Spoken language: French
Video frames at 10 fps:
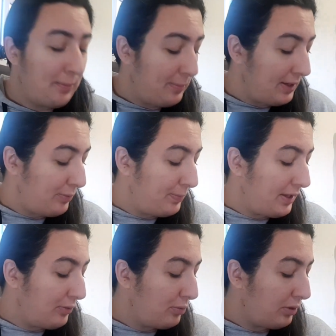Mais
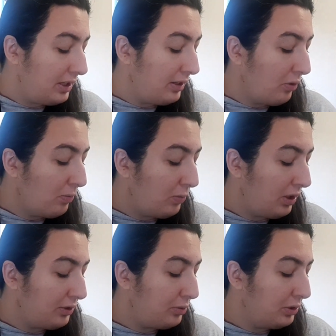peut-être sur les, au
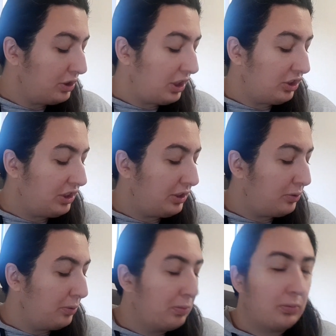moins celui que j'ai acheté et
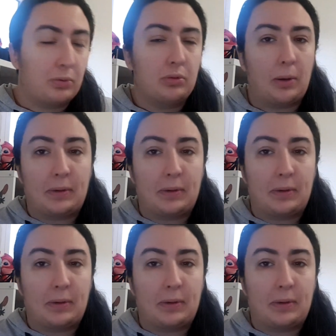celui de bonbons.